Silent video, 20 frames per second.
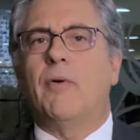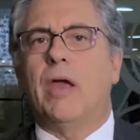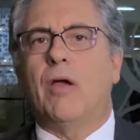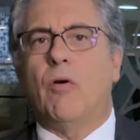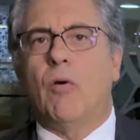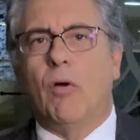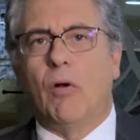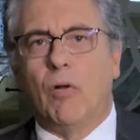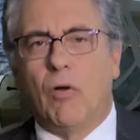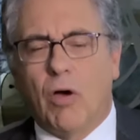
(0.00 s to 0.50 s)

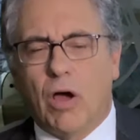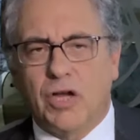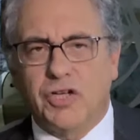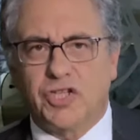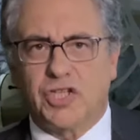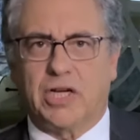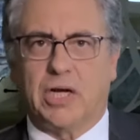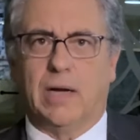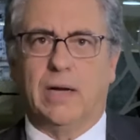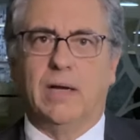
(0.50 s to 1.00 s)

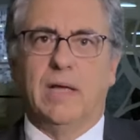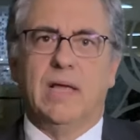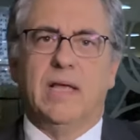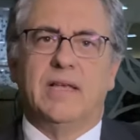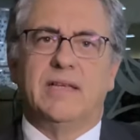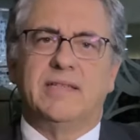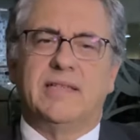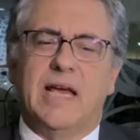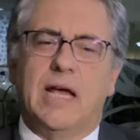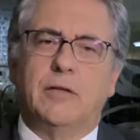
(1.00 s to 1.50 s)
ecológica,
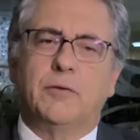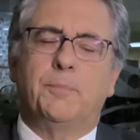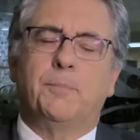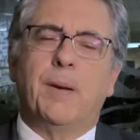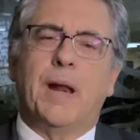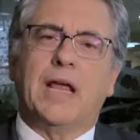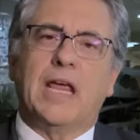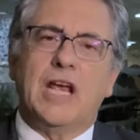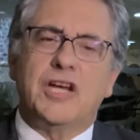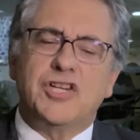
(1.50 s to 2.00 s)
certo?
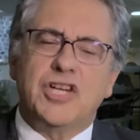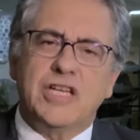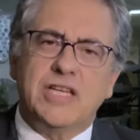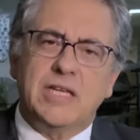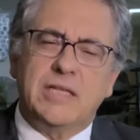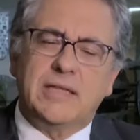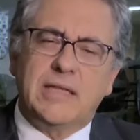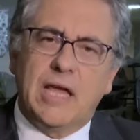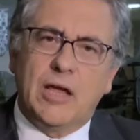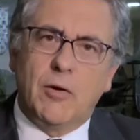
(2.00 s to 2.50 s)
Para que a
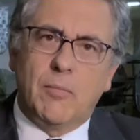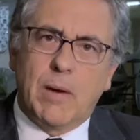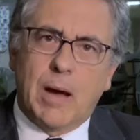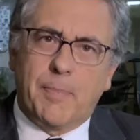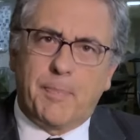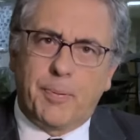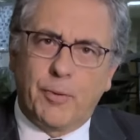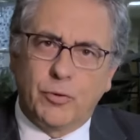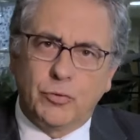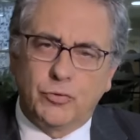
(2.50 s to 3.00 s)
gente tenha uma
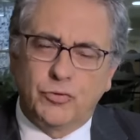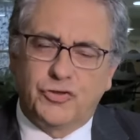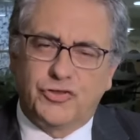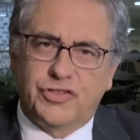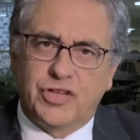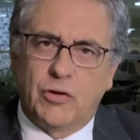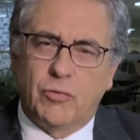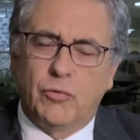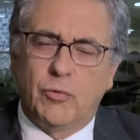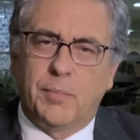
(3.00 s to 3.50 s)

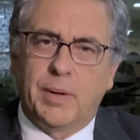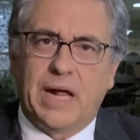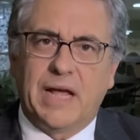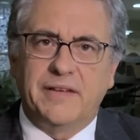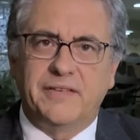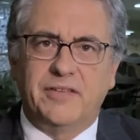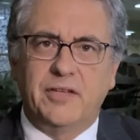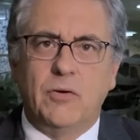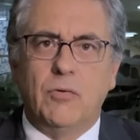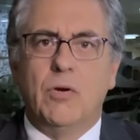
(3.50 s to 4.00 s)
produção no
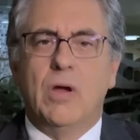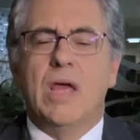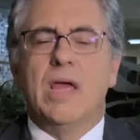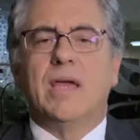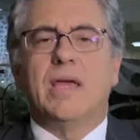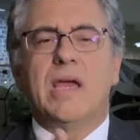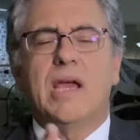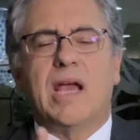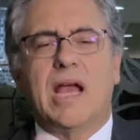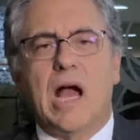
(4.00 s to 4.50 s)
Brasil
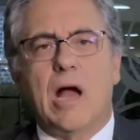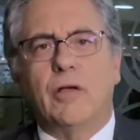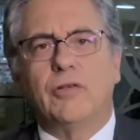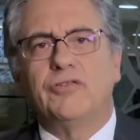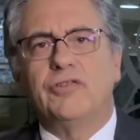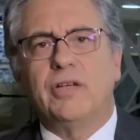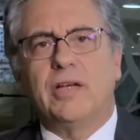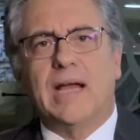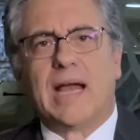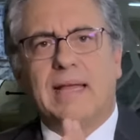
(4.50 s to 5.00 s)
que
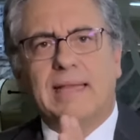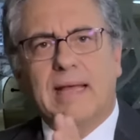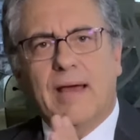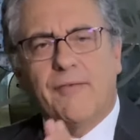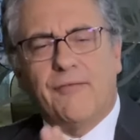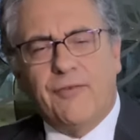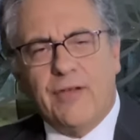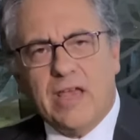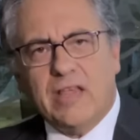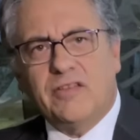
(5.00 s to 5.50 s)
cause cada
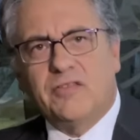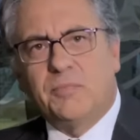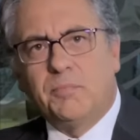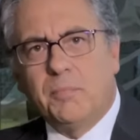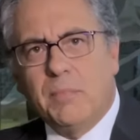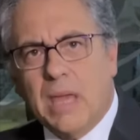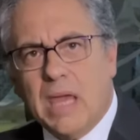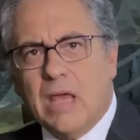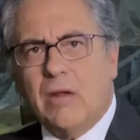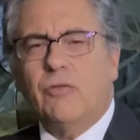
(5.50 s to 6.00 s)
vez
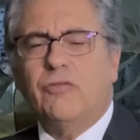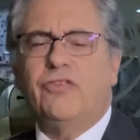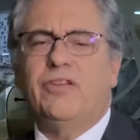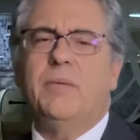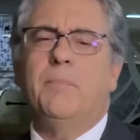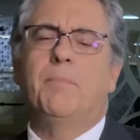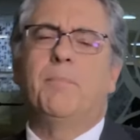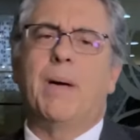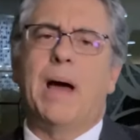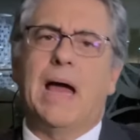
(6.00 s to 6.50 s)
menos
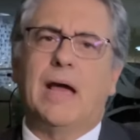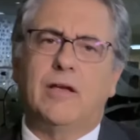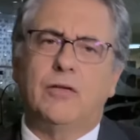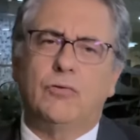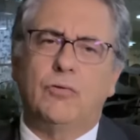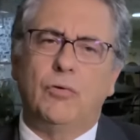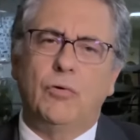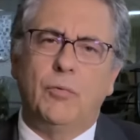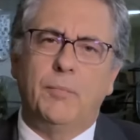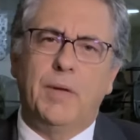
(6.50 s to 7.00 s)

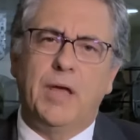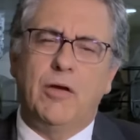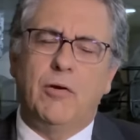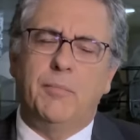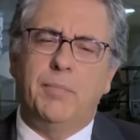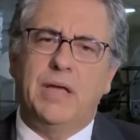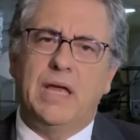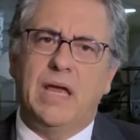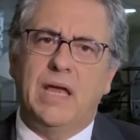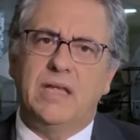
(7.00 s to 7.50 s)
impacto no meio
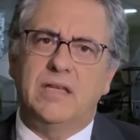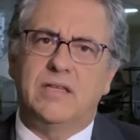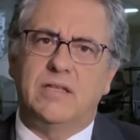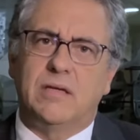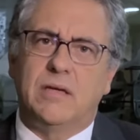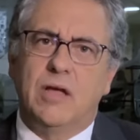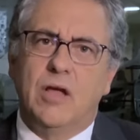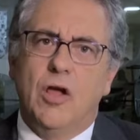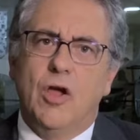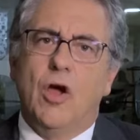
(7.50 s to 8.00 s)

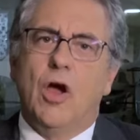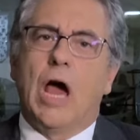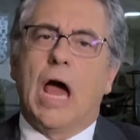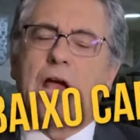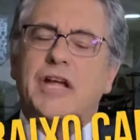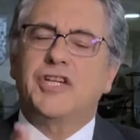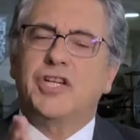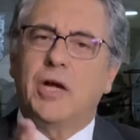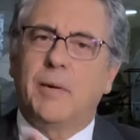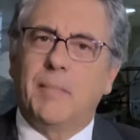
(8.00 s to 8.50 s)
ambiente
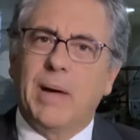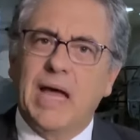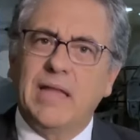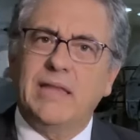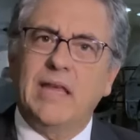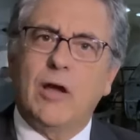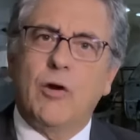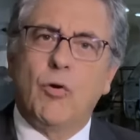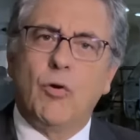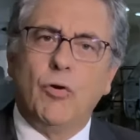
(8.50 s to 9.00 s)
a
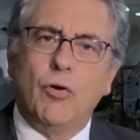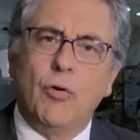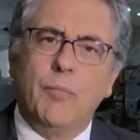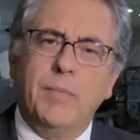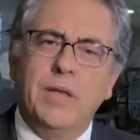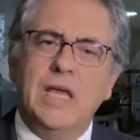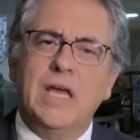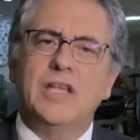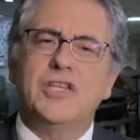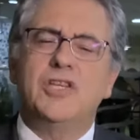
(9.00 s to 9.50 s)
chamada
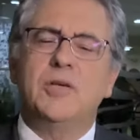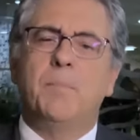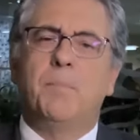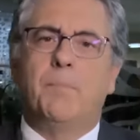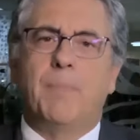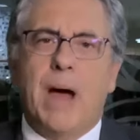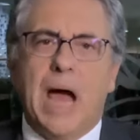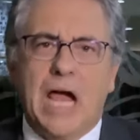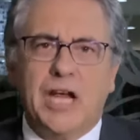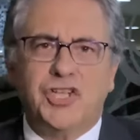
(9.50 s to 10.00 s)
economia de
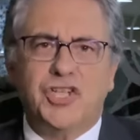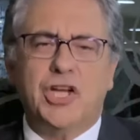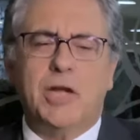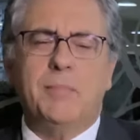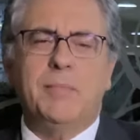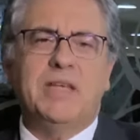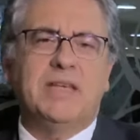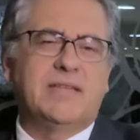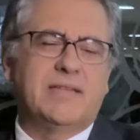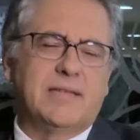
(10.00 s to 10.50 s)
baixa
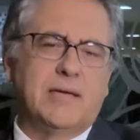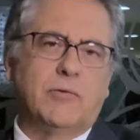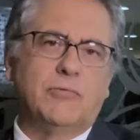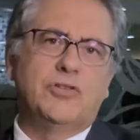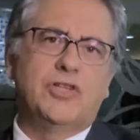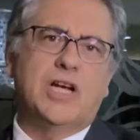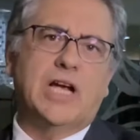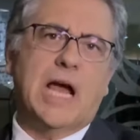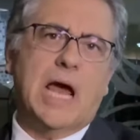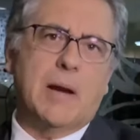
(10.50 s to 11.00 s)
emissão
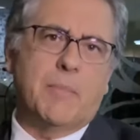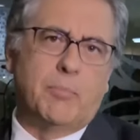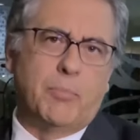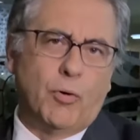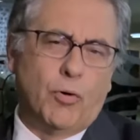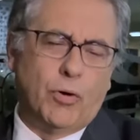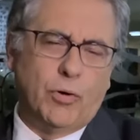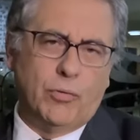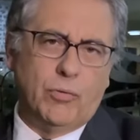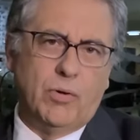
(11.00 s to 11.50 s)
de
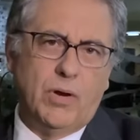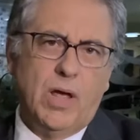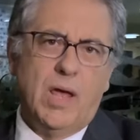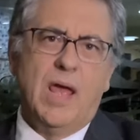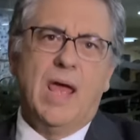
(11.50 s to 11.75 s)
carbono.